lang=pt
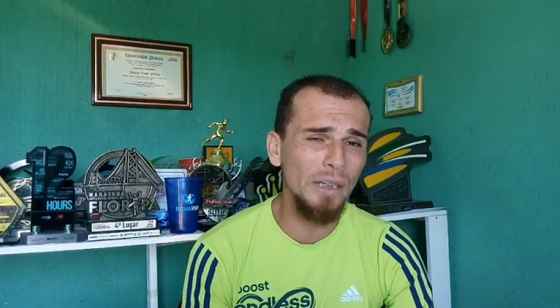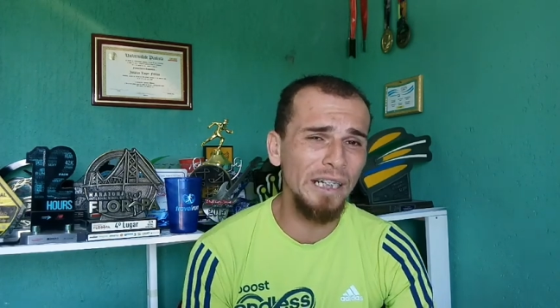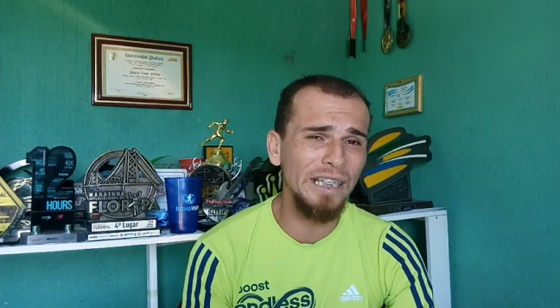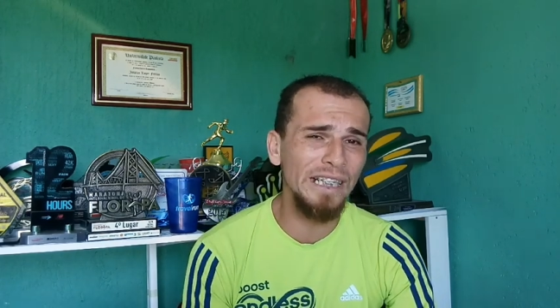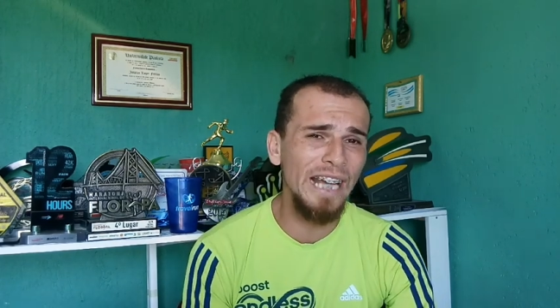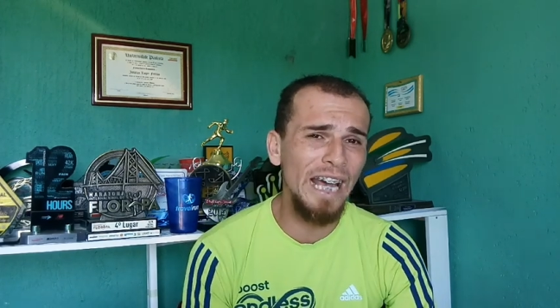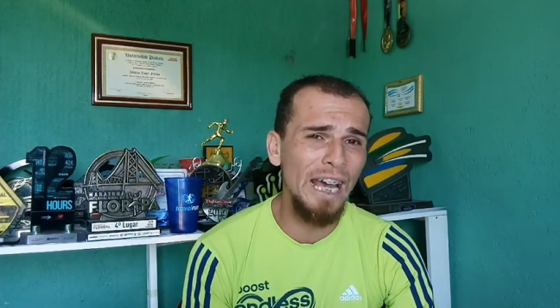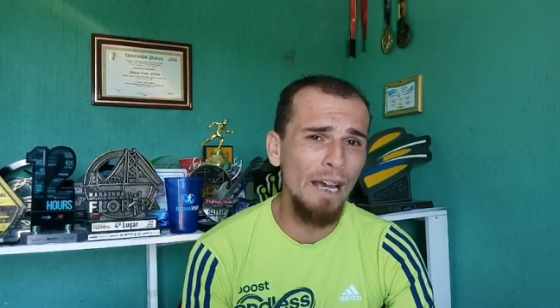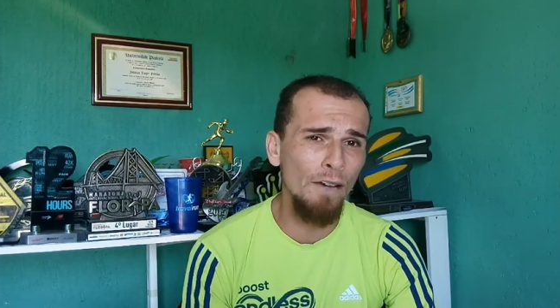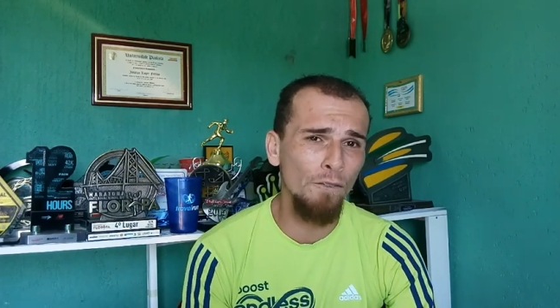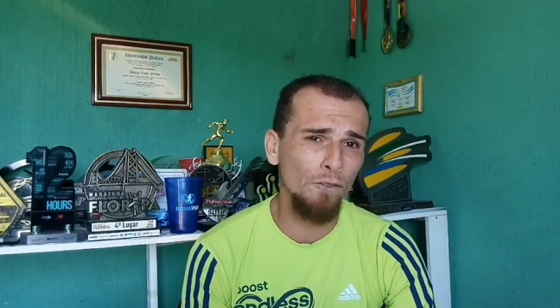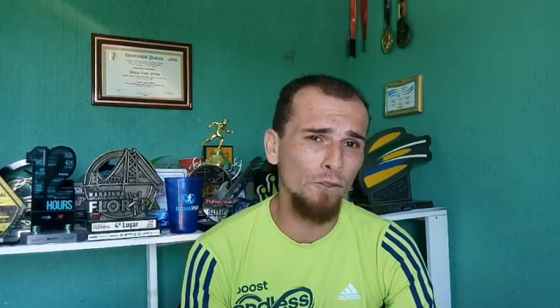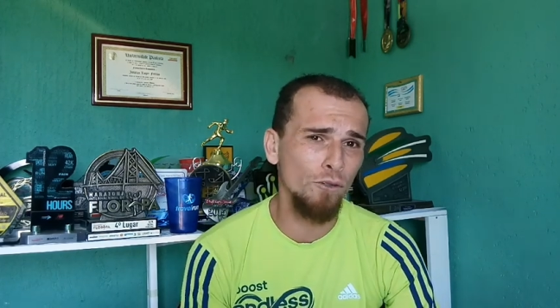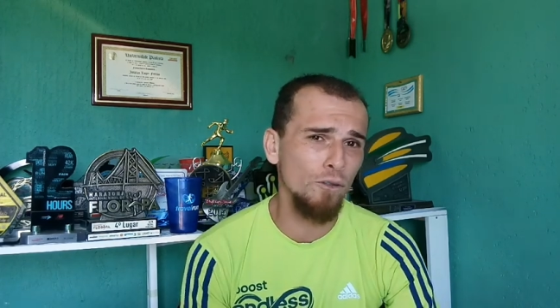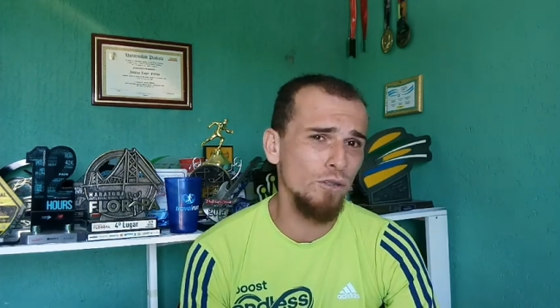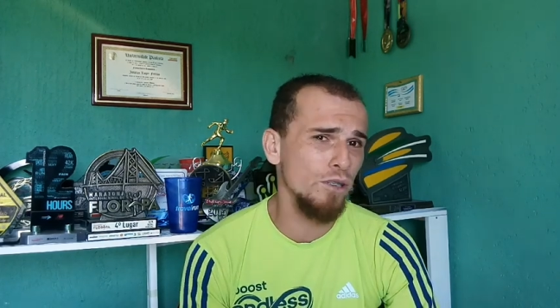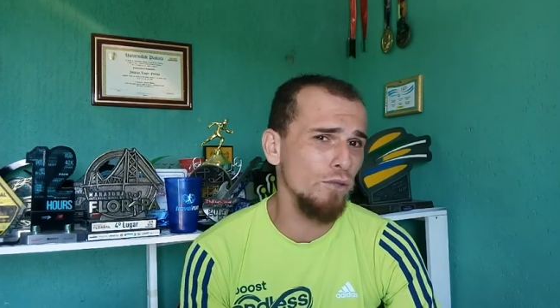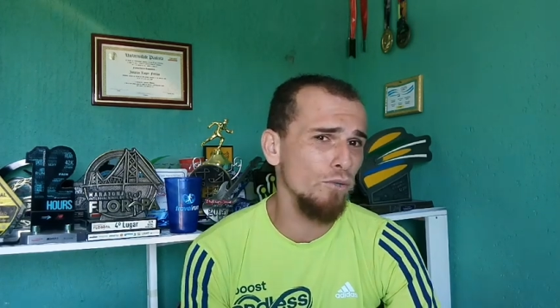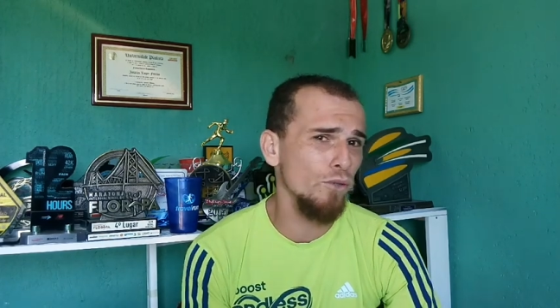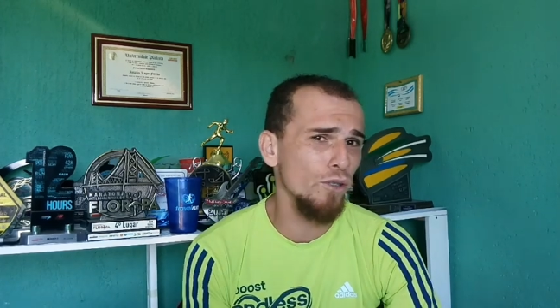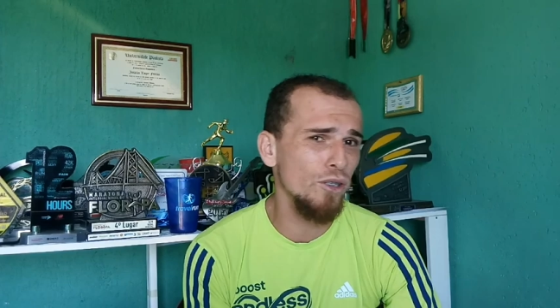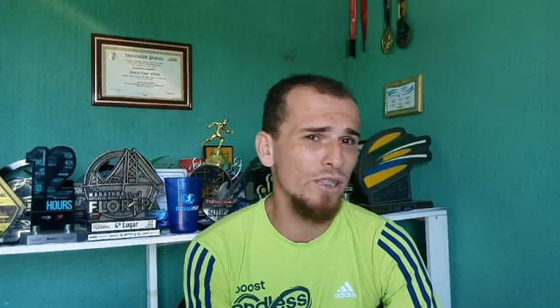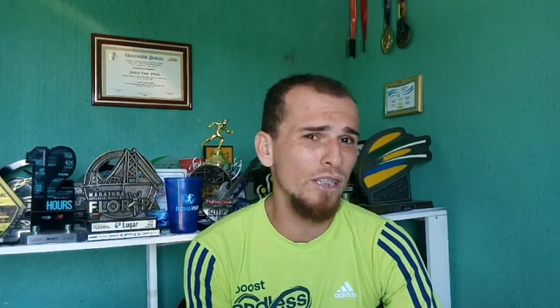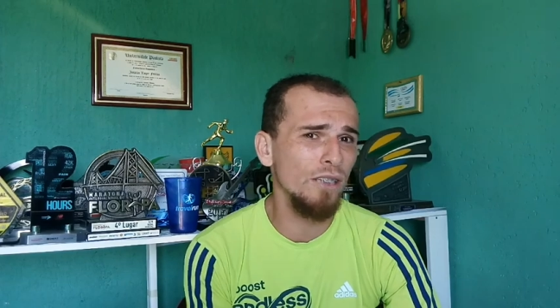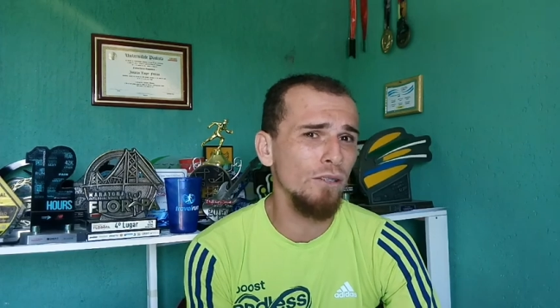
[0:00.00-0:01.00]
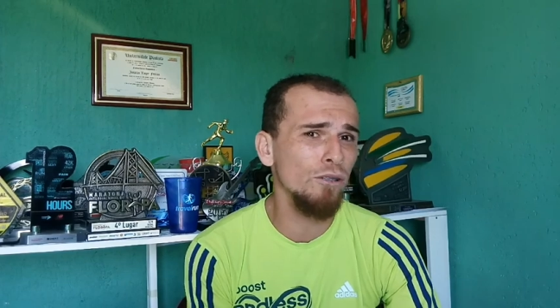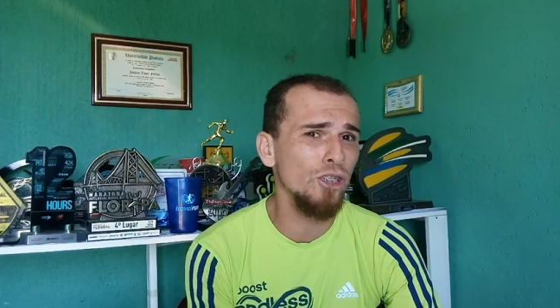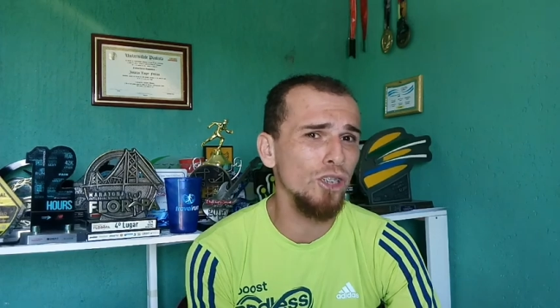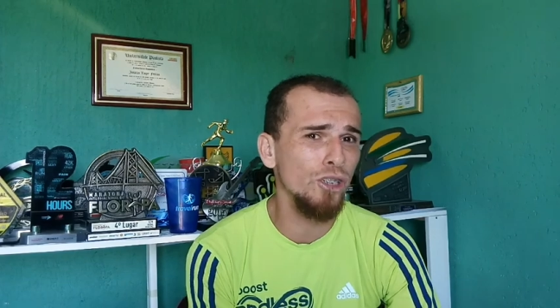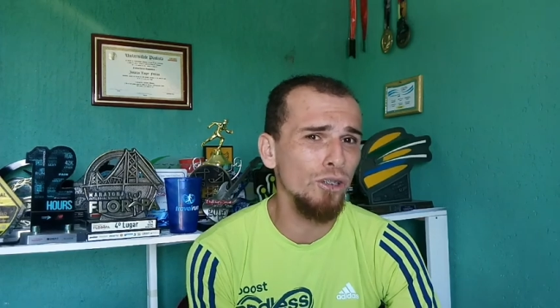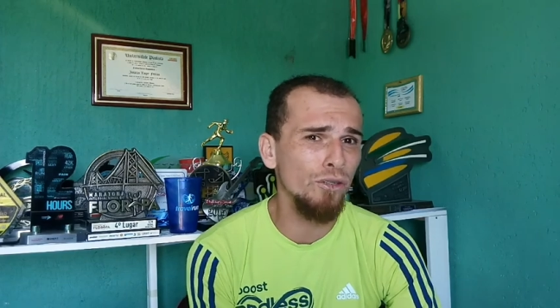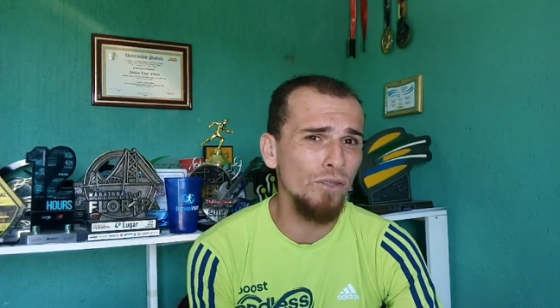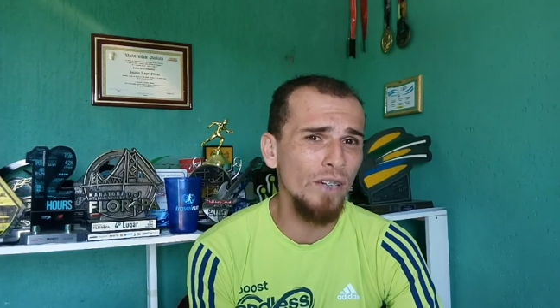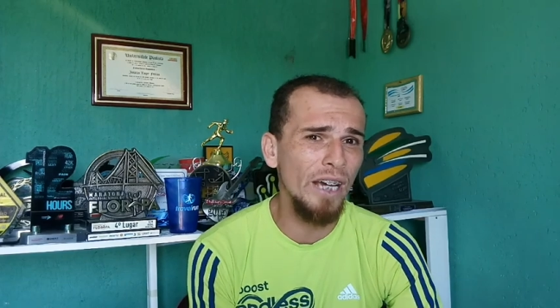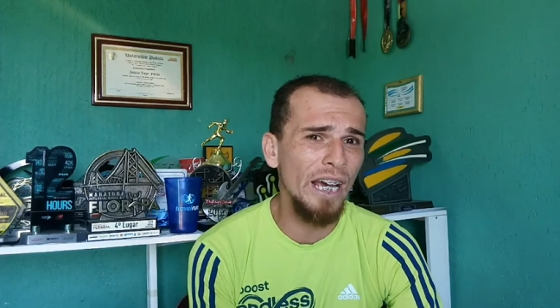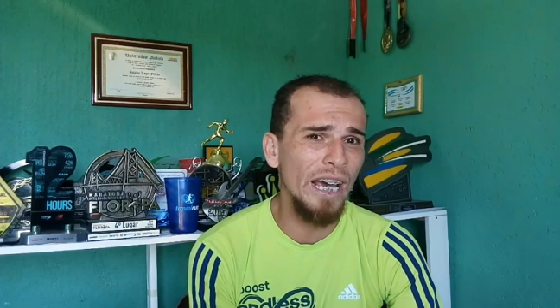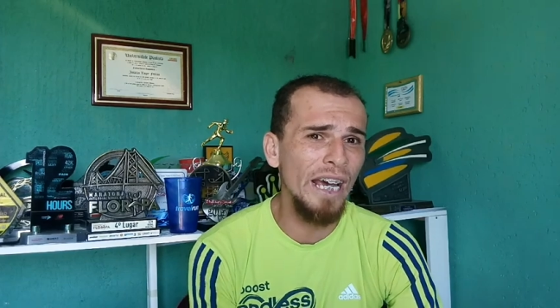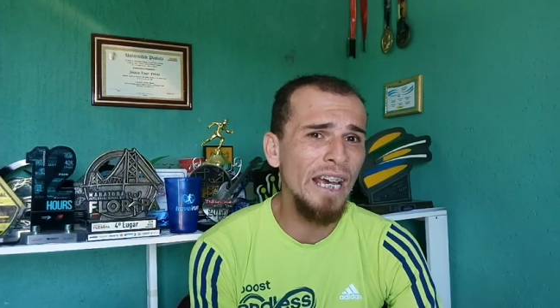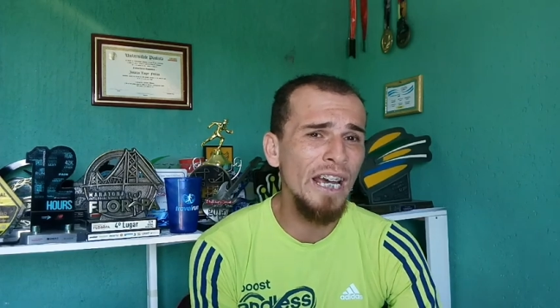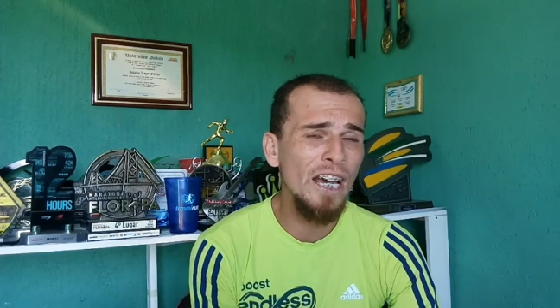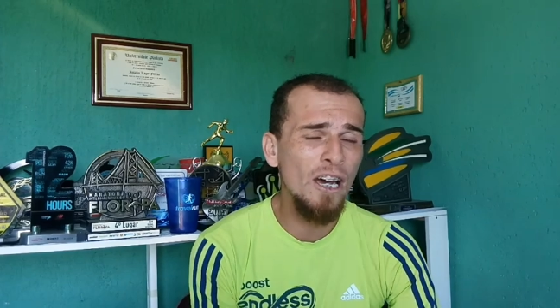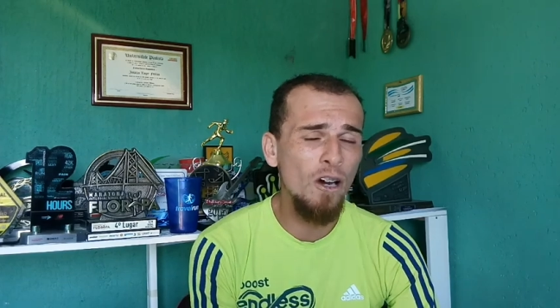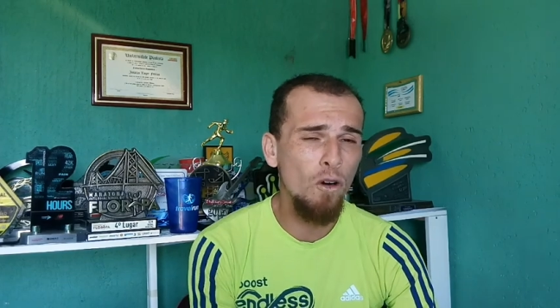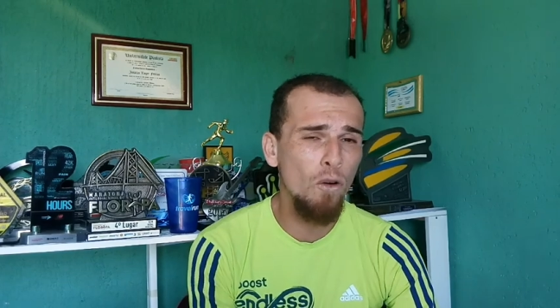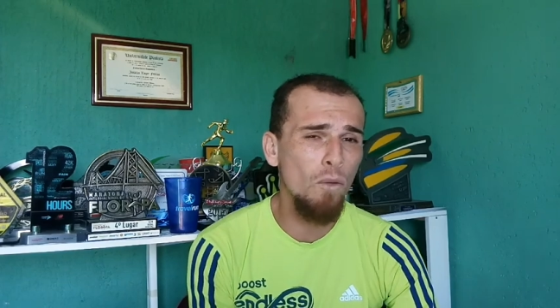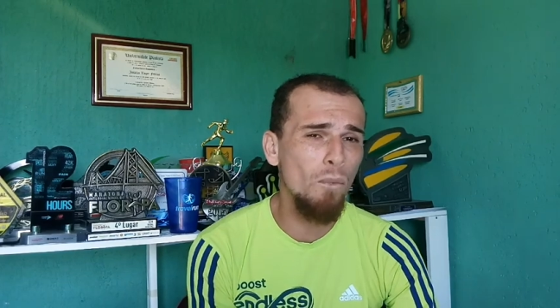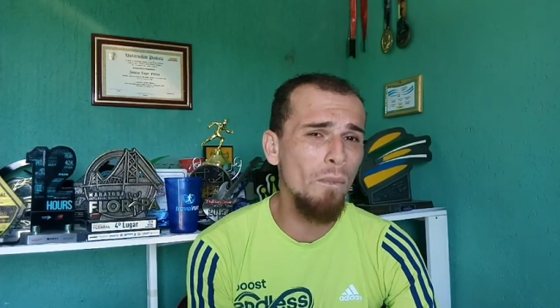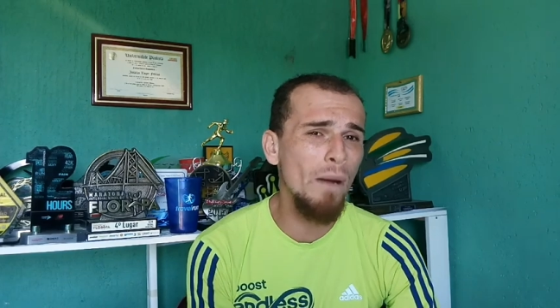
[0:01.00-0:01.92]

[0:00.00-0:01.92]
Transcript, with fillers: benéfico se você não tiver